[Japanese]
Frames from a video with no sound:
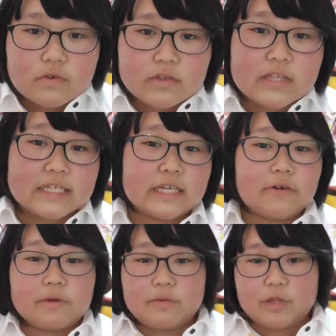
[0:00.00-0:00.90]
てことで、最
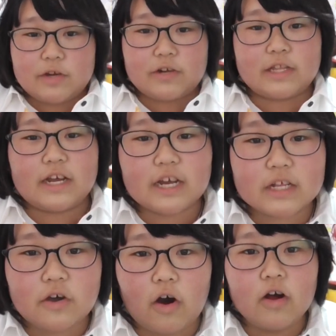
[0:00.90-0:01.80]
後まで見てくれてあり
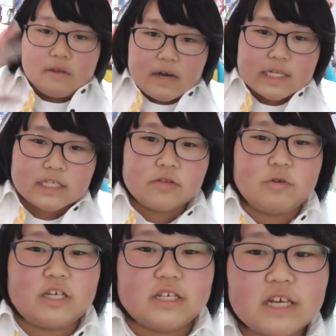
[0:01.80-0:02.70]
がとう。では、次の
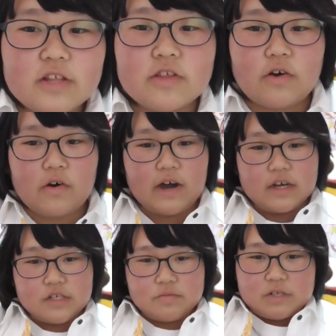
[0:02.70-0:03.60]
ミッキーチャンネルでお
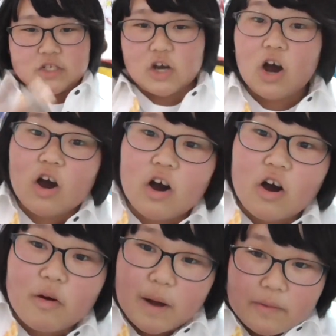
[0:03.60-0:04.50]
会いしま
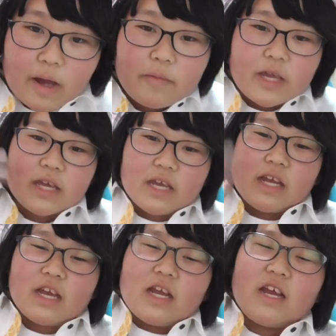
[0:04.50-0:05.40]
しょう。
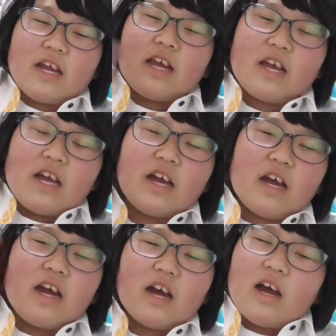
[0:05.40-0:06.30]

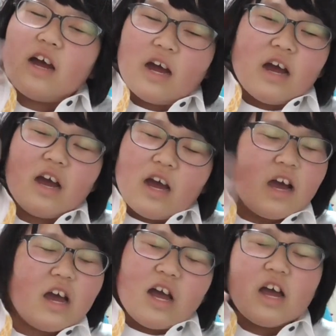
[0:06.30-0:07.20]

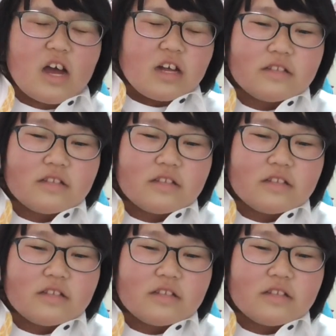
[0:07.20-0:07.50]
バイバイビー